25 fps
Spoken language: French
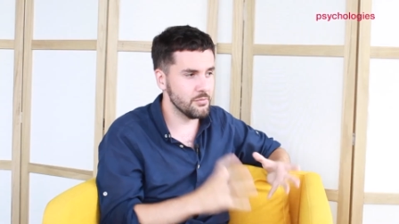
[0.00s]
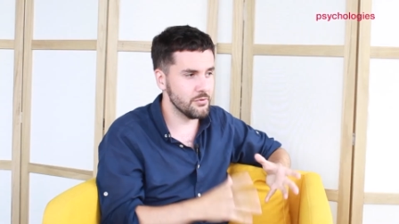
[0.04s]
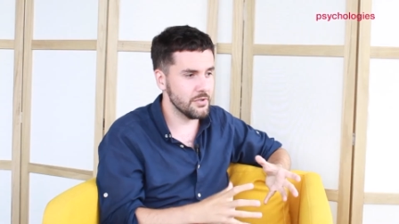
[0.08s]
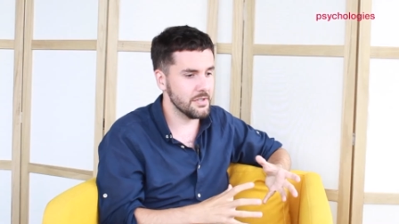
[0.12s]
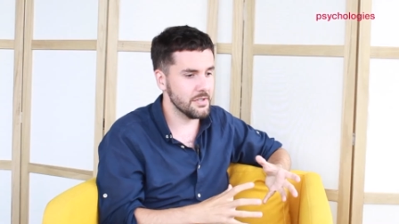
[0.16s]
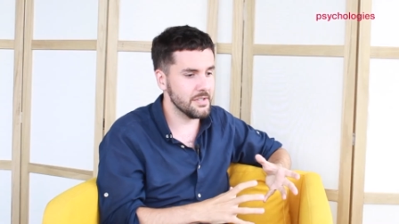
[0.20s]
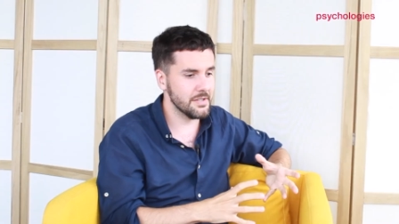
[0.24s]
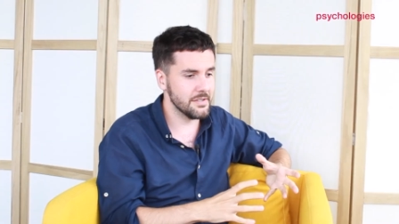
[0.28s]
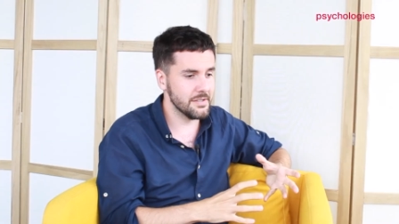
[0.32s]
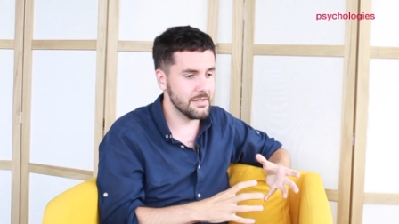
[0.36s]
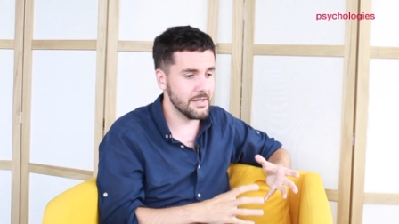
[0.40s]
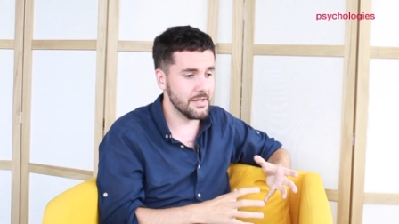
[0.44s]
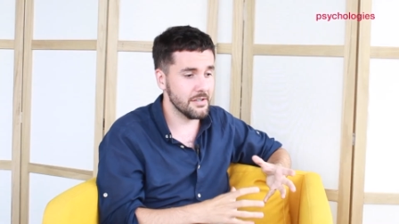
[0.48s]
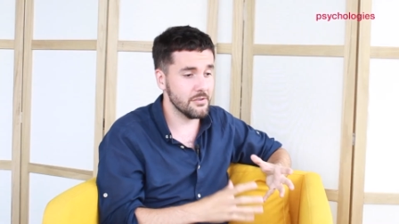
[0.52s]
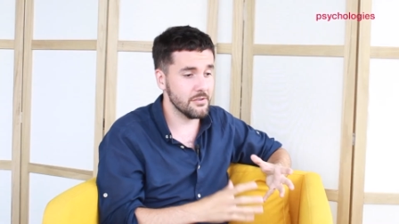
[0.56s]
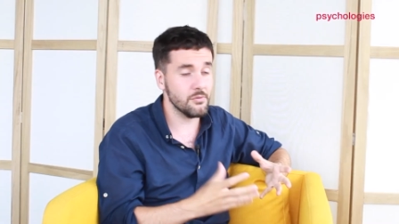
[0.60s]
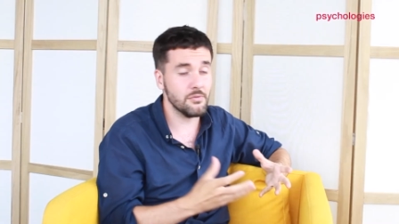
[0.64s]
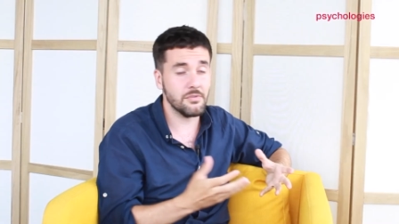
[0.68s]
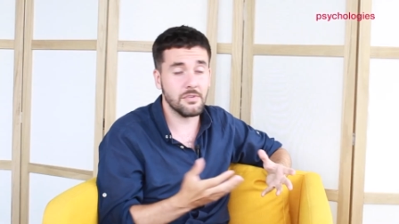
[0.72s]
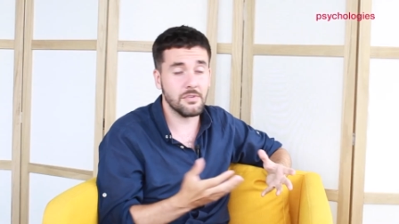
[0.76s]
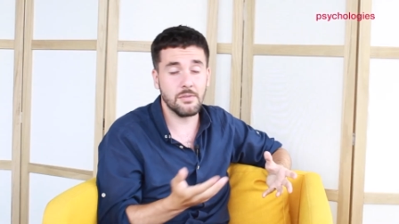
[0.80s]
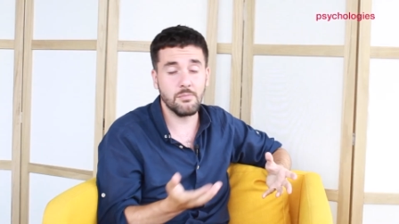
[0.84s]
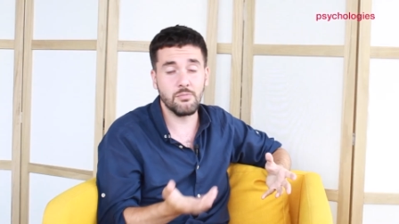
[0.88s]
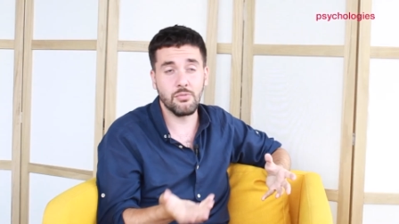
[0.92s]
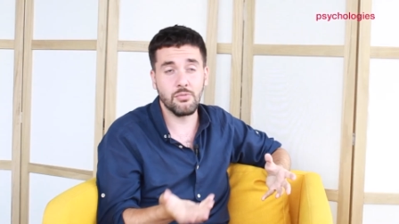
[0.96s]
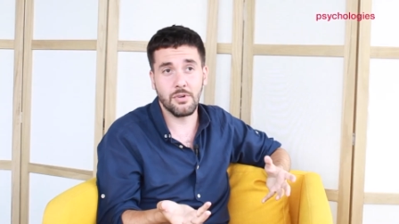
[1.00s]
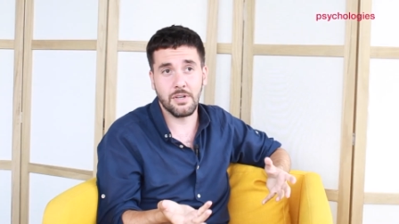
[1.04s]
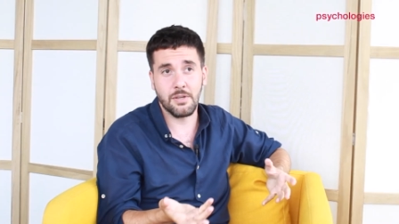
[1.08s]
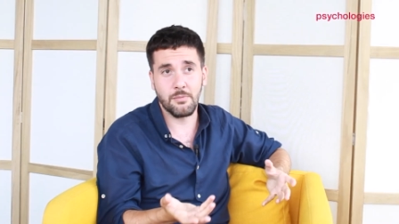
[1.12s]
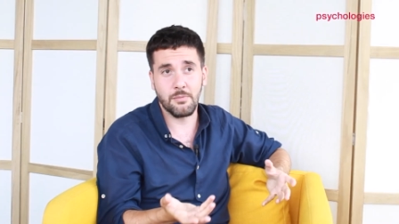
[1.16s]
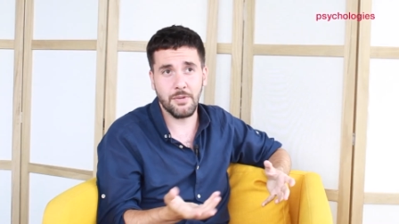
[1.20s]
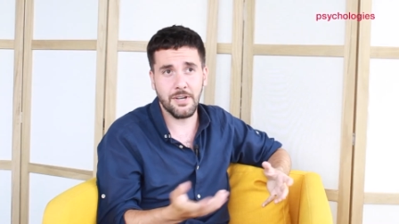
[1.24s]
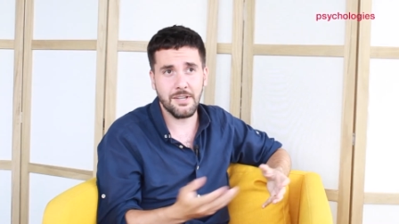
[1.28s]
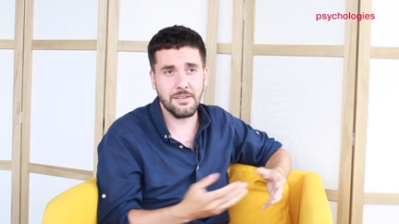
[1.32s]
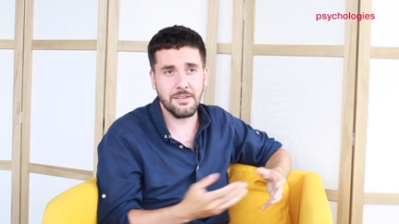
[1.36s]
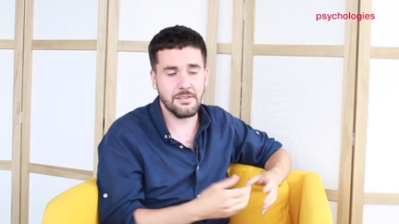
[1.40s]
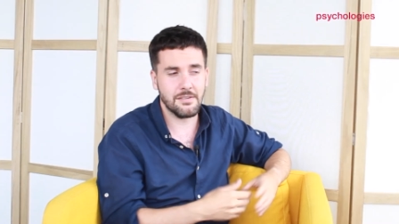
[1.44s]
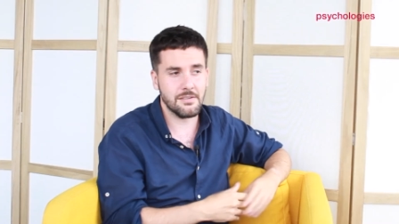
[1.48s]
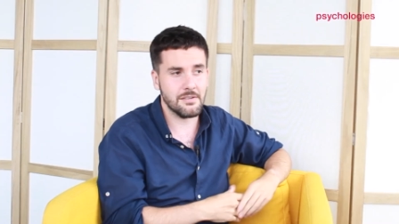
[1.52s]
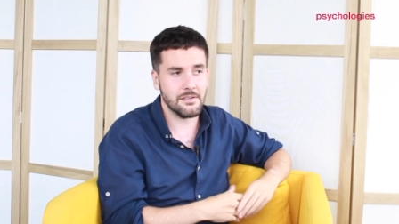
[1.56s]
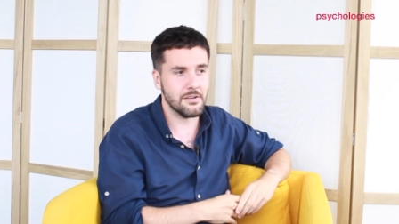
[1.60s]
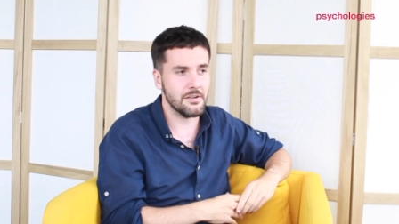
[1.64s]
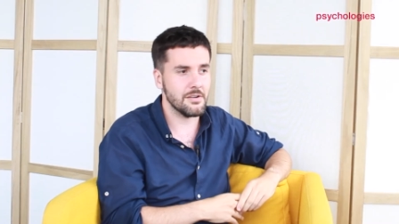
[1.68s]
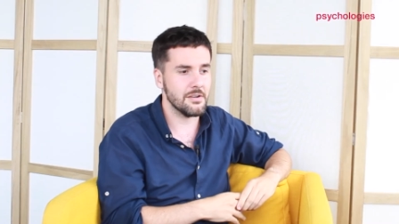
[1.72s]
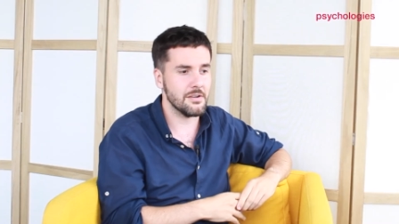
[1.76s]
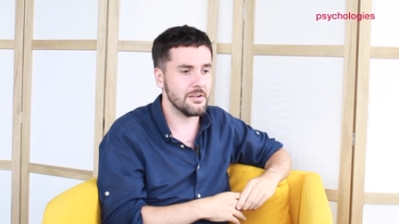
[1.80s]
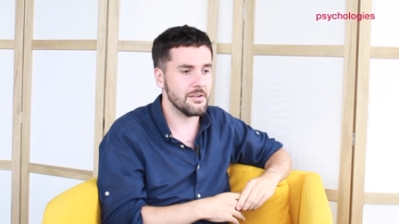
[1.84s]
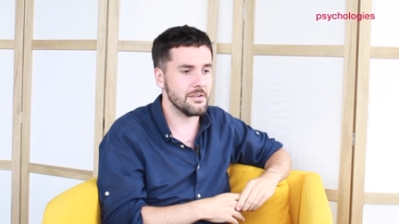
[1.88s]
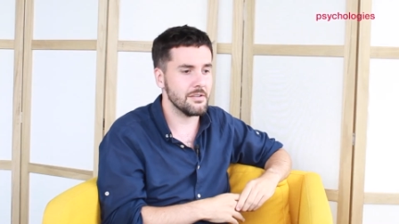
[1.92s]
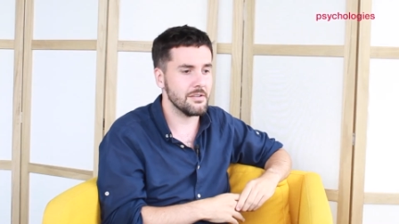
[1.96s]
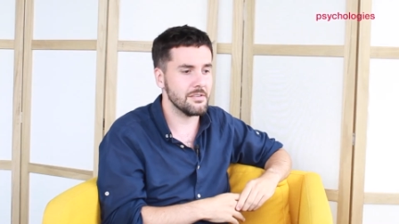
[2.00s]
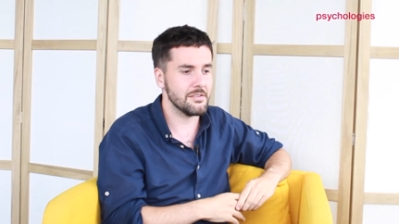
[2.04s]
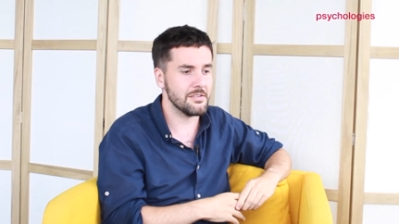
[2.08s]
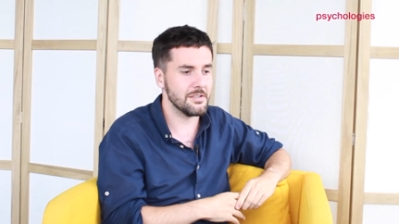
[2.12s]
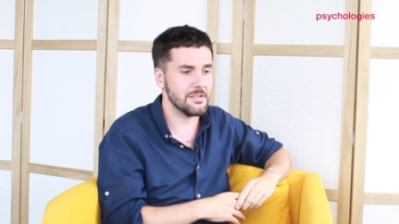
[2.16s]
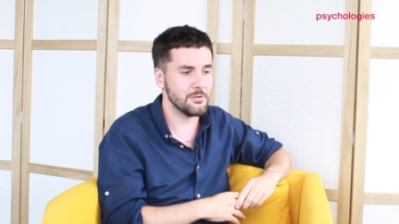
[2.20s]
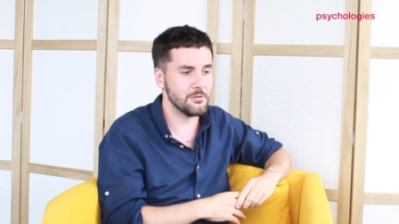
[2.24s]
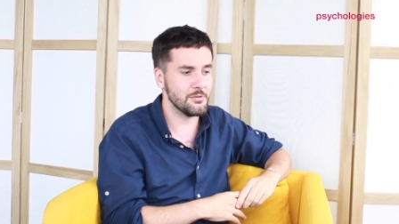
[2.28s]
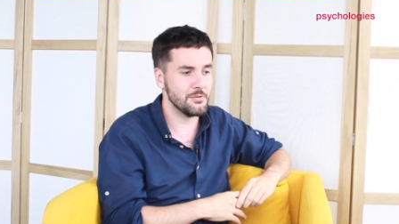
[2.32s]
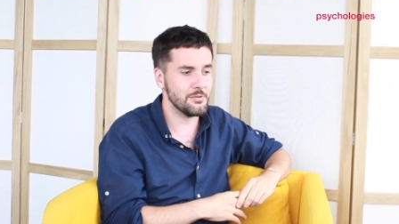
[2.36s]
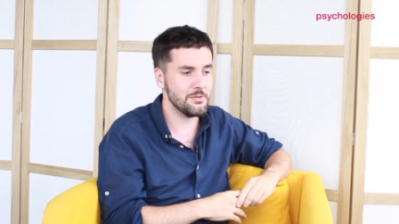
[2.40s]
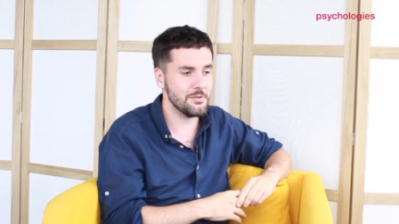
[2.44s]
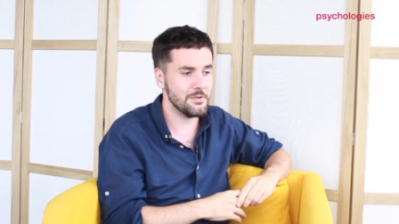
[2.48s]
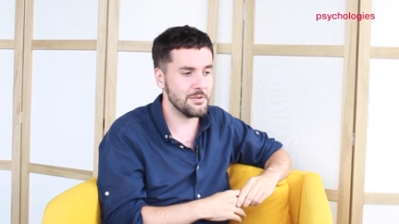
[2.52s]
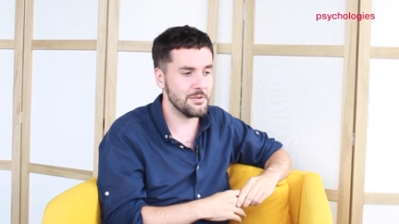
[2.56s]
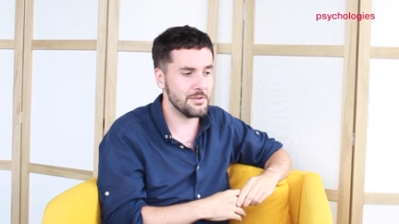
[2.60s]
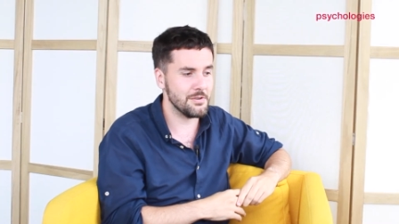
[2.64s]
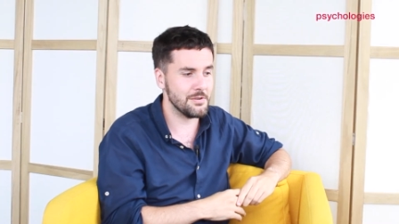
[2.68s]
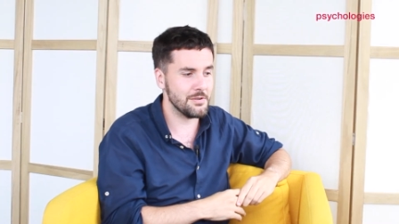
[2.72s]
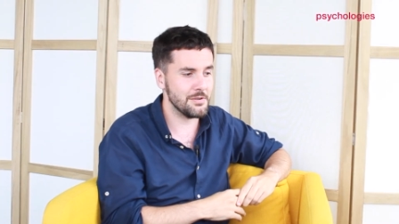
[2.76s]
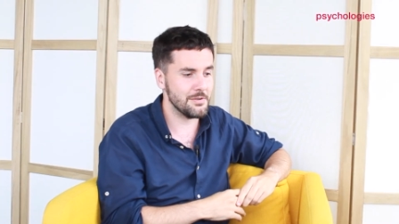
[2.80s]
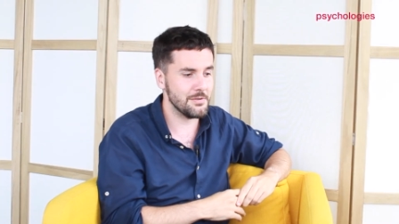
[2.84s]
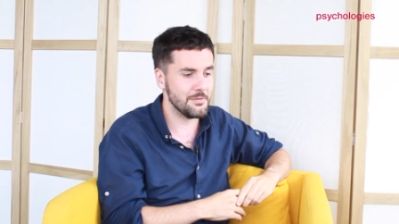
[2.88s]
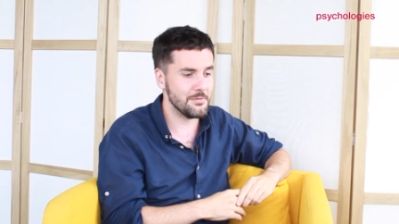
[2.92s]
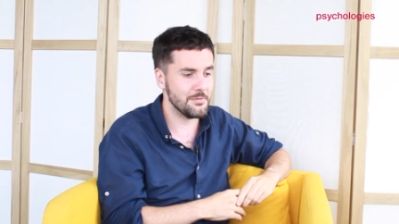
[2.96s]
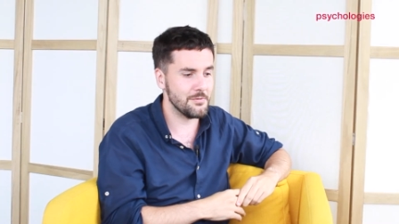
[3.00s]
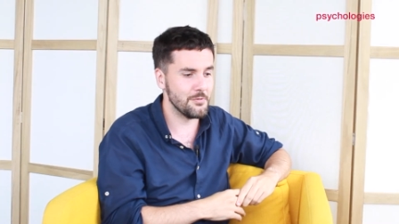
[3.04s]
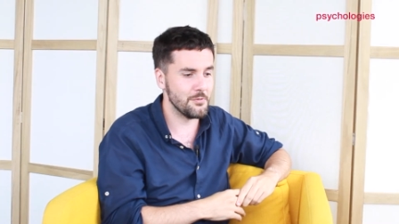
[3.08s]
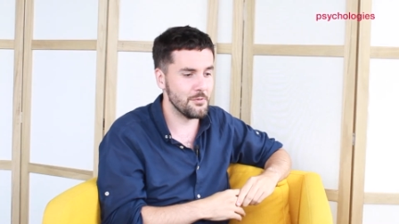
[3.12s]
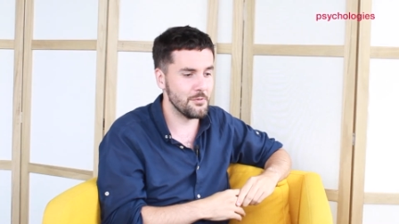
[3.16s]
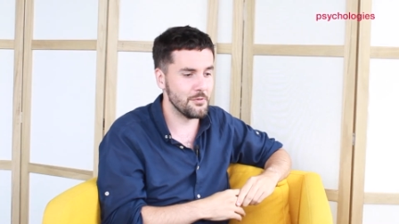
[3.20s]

peut être intéressant aussi pour les pâtes, euh, c'est que euh,